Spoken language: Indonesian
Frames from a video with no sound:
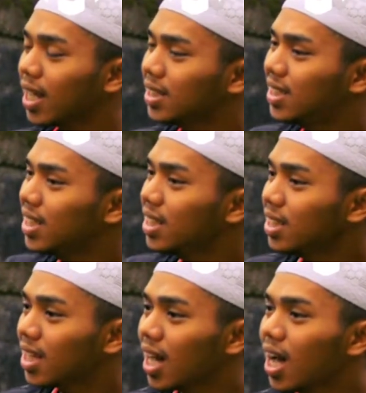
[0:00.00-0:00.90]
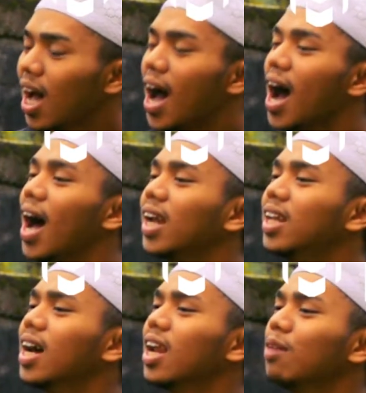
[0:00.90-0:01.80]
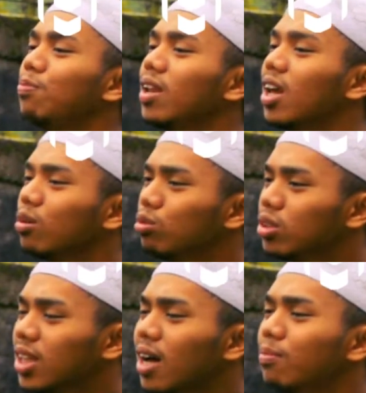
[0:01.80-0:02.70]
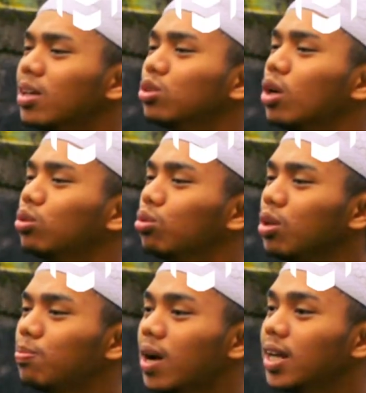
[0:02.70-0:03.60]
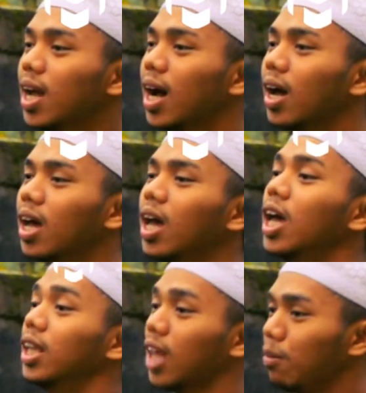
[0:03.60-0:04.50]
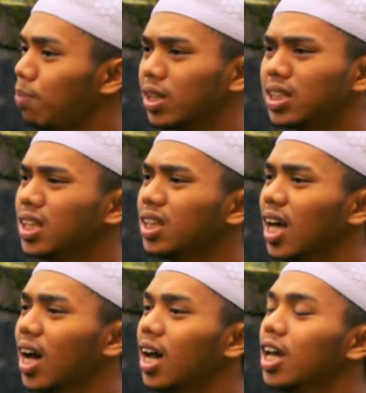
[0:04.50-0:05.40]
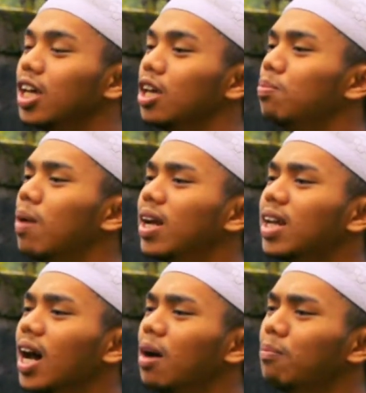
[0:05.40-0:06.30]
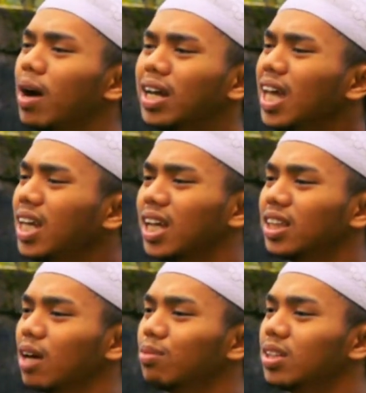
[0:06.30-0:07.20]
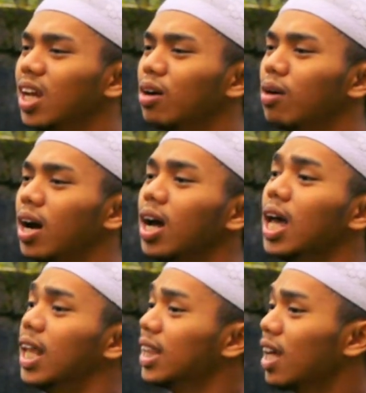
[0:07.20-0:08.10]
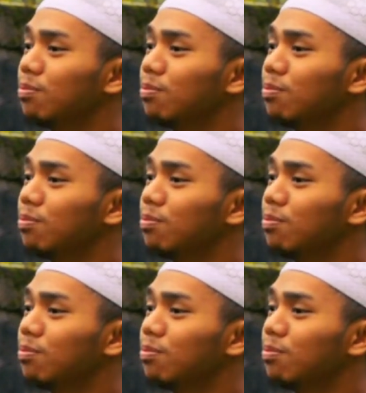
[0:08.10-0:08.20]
Karena cinta adalah pilar utama suatu ibadah. Tanpa cinta, ibadah bagaikan tak bernyawa.